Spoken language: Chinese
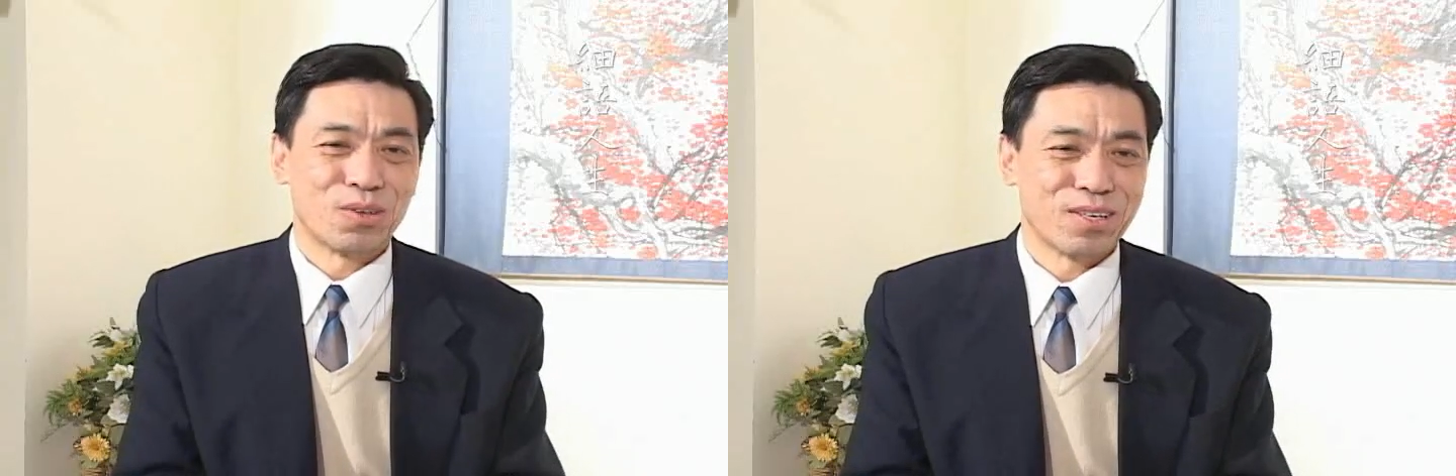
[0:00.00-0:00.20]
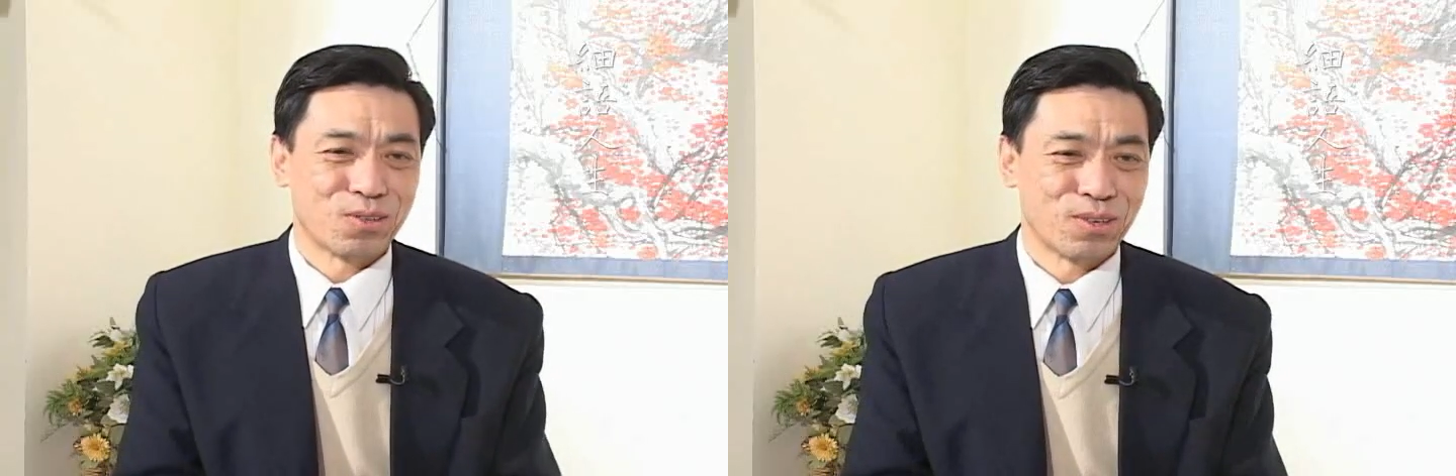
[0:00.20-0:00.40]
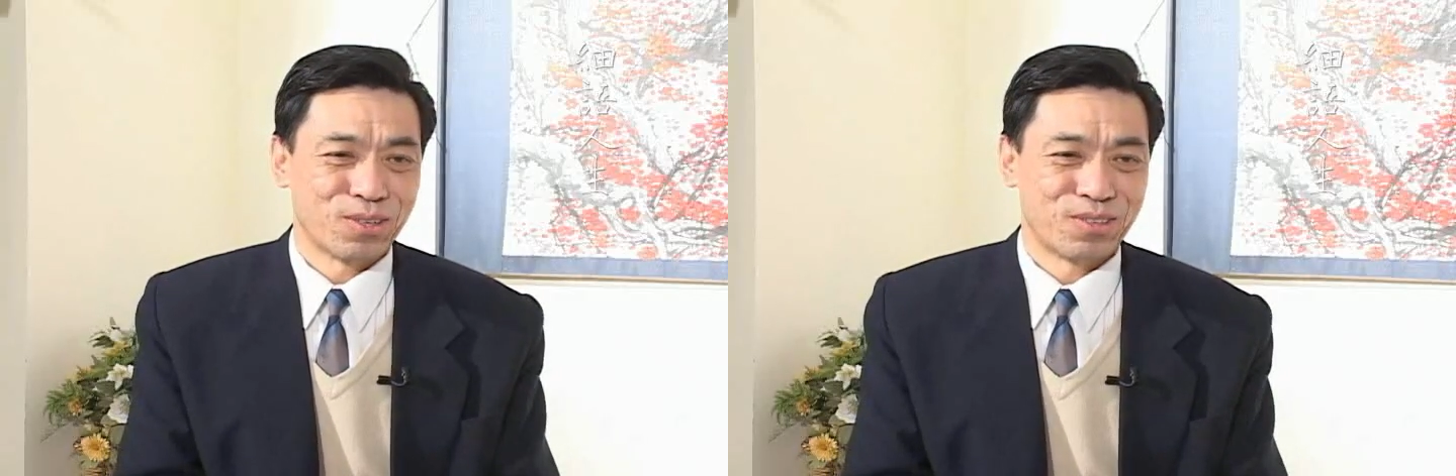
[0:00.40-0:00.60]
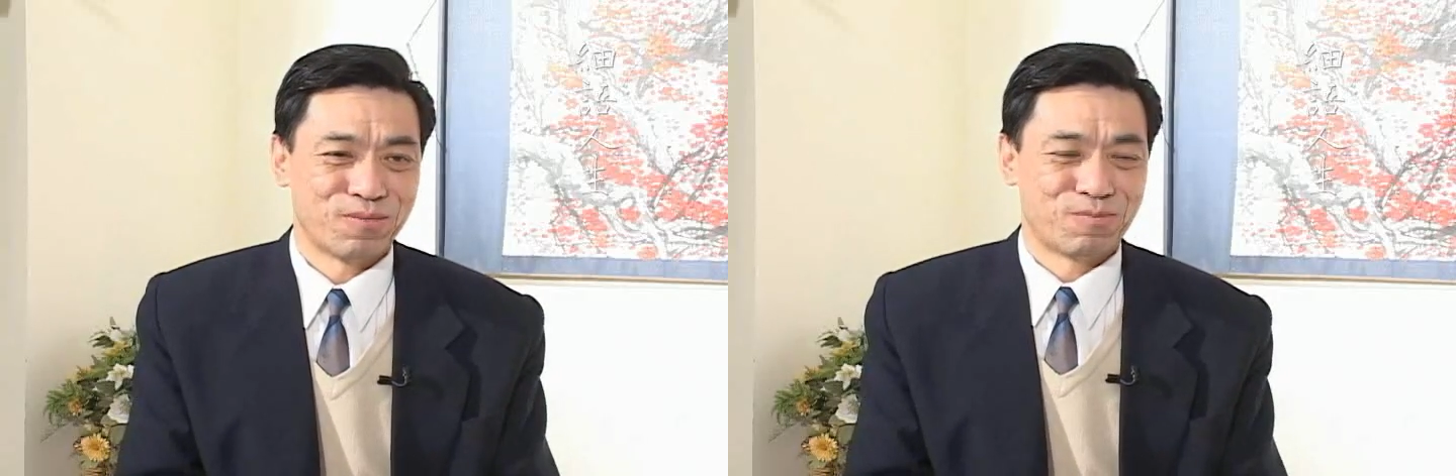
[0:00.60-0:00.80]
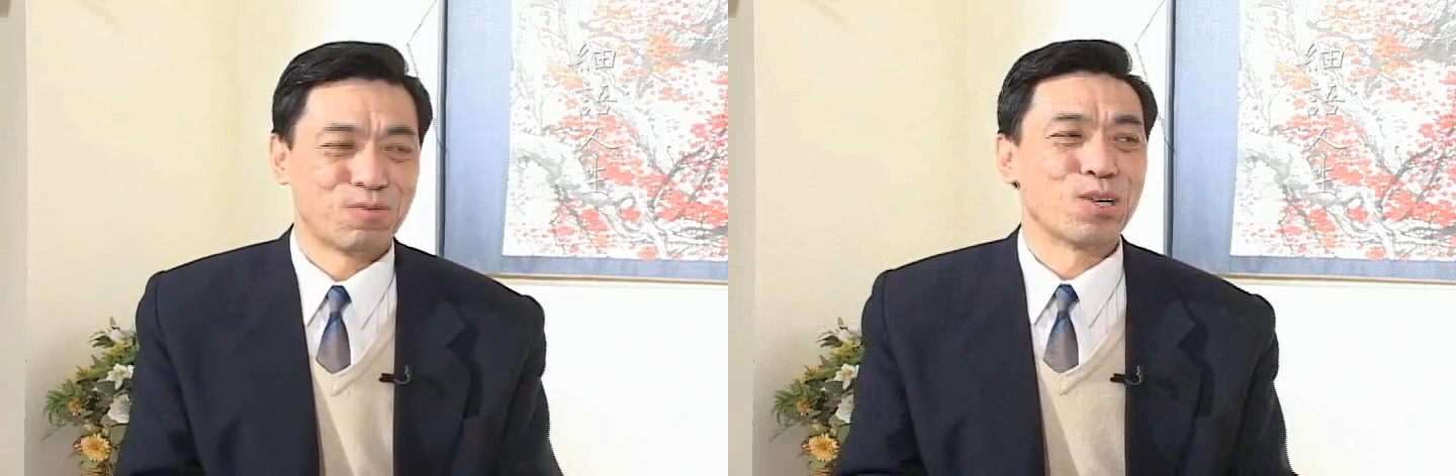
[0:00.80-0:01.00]
团也说，
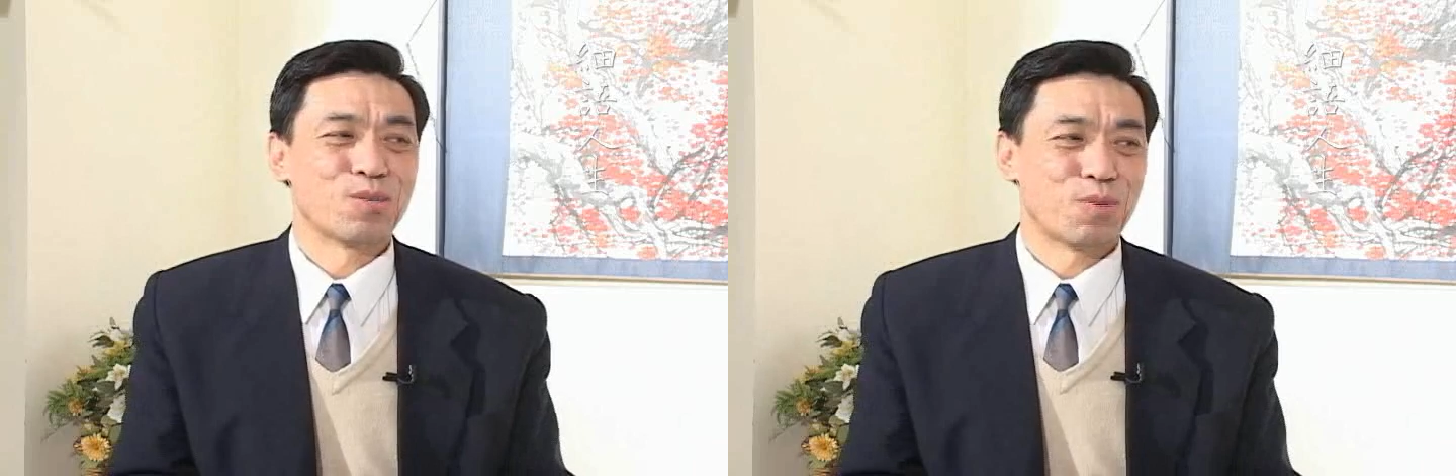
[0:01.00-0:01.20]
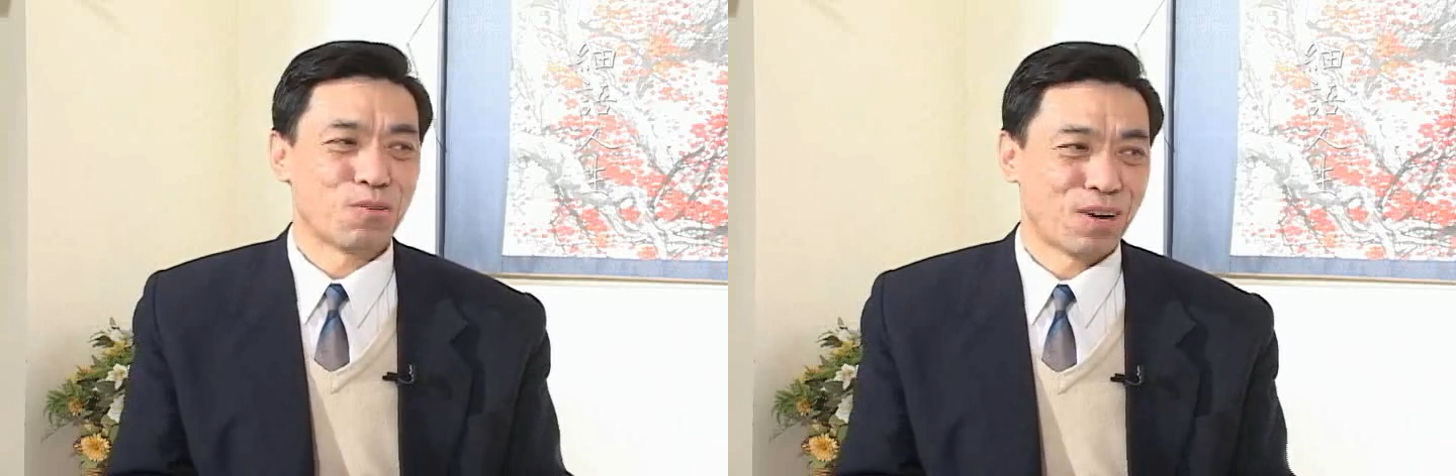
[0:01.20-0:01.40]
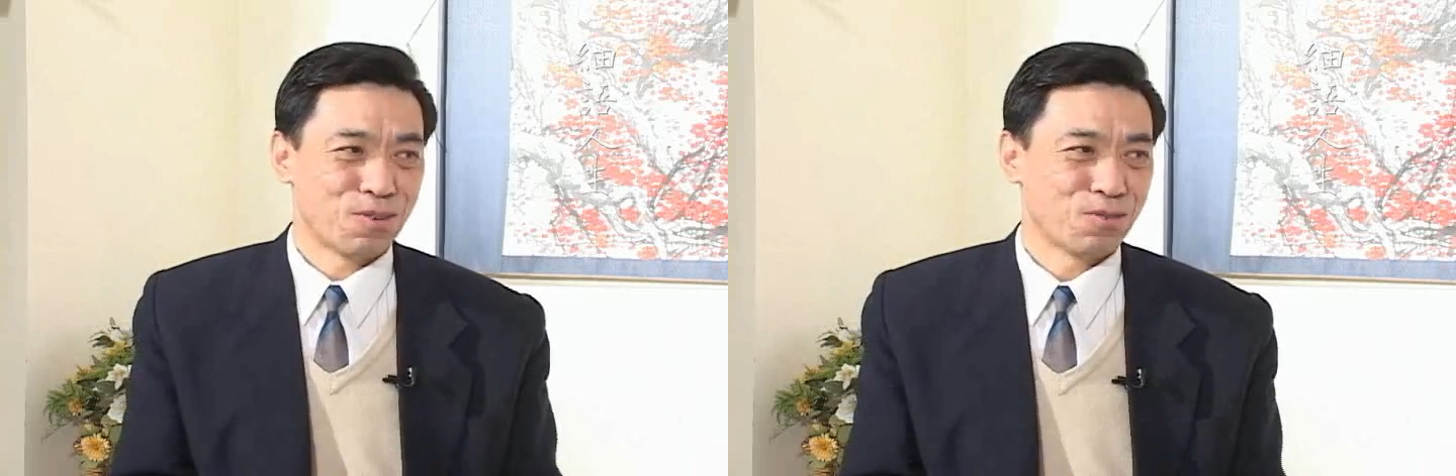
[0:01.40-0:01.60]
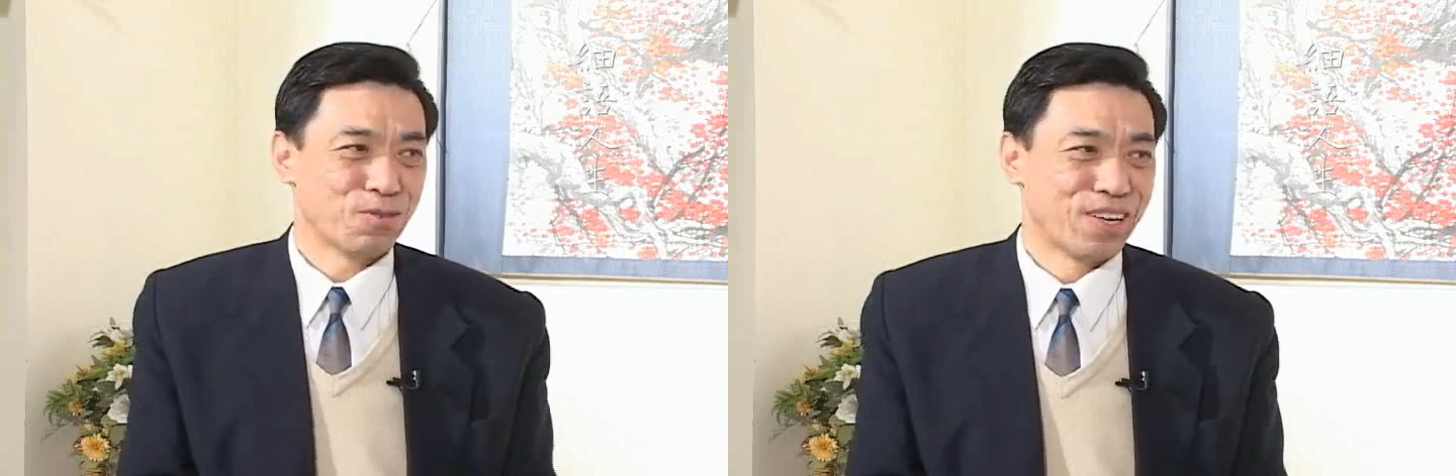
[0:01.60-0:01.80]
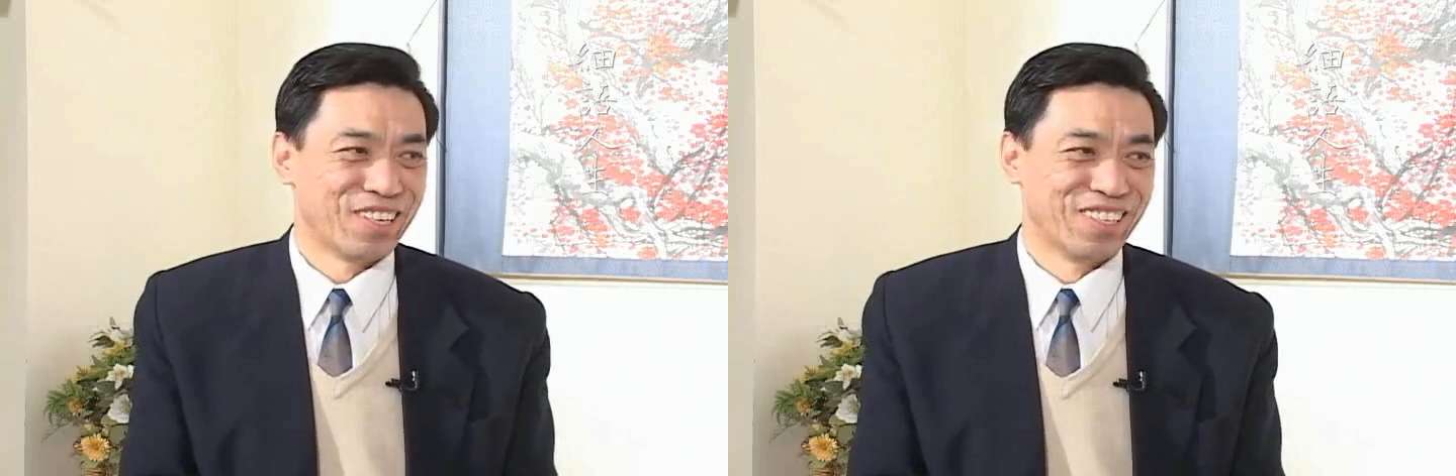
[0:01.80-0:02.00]
我是暴发户
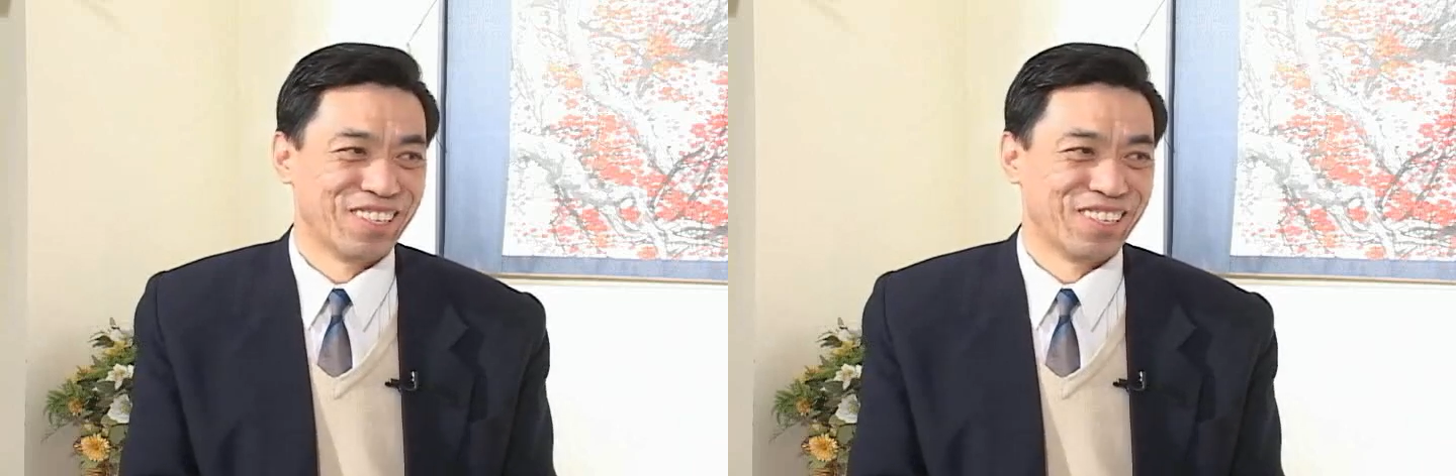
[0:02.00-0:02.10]
嘛，